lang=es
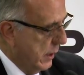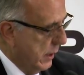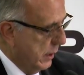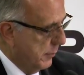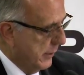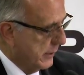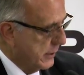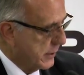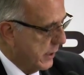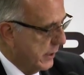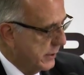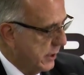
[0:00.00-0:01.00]
el
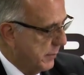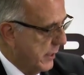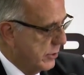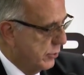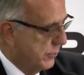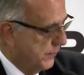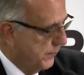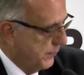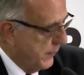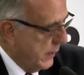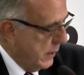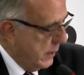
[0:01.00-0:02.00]
26 de mayo,
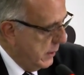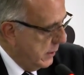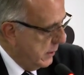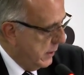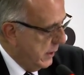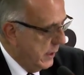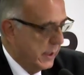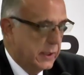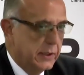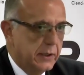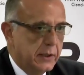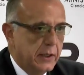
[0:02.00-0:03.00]

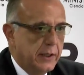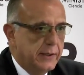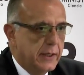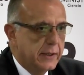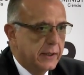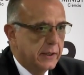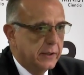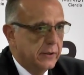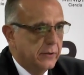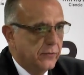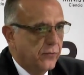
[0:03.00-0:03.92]
día en el que